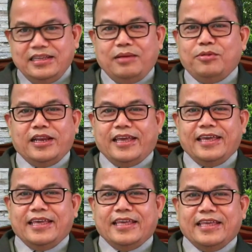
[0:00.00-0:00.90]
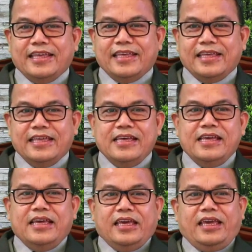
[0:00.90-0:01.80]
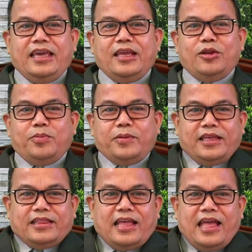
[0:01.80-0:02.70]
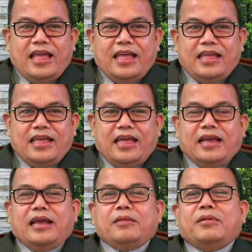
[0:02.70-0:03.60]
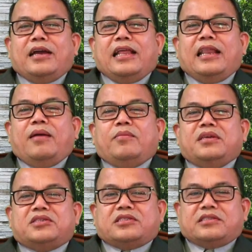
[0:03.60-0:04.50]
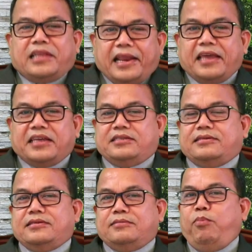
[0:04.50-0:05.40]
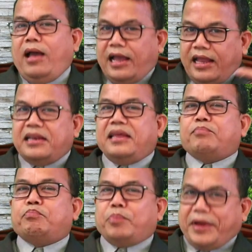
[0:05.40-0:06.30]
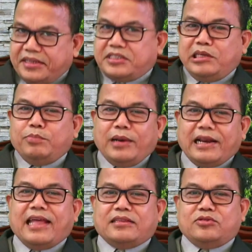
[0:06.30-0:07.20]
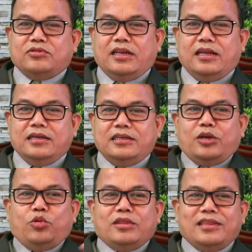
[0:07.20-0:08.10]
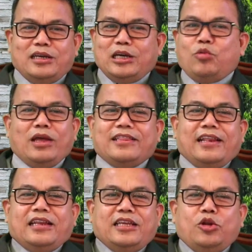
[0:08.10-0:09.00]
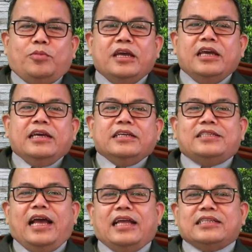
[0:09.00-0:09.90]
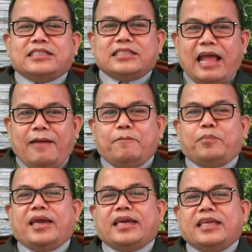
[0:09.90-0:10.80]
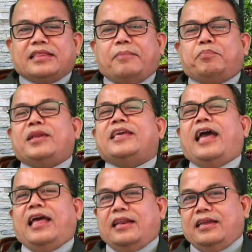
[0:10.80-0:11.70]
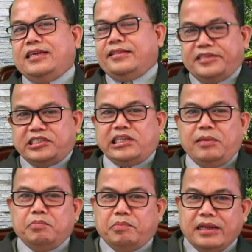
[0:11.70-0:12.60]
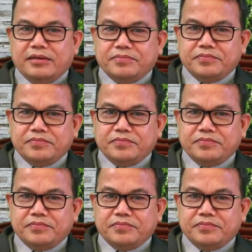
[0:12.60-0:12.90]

Tidak boleh. Hidup kita akan mengalami stres, bahkan depresi berat, saudara. Keku kekhawatiran hidup jangan sampai kita pelihara, kita simpan.